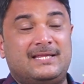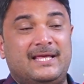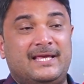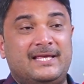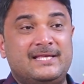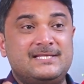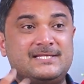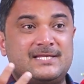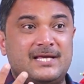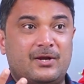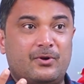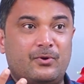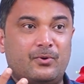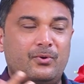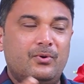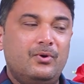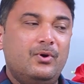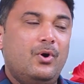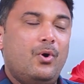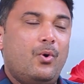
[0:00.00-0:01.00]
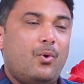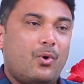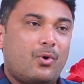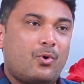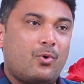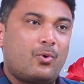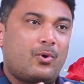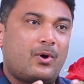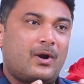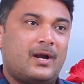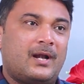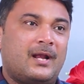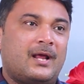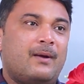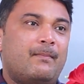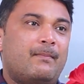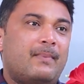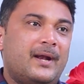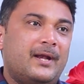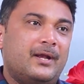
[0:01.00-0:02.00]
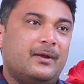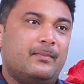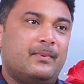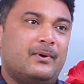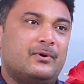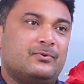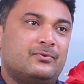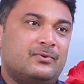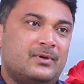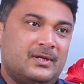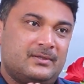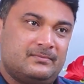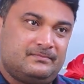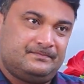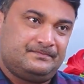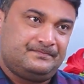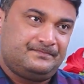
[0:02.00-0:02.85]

తెగించారో ఒక్కొక్కటిగా బయటకు పడుతున్నారు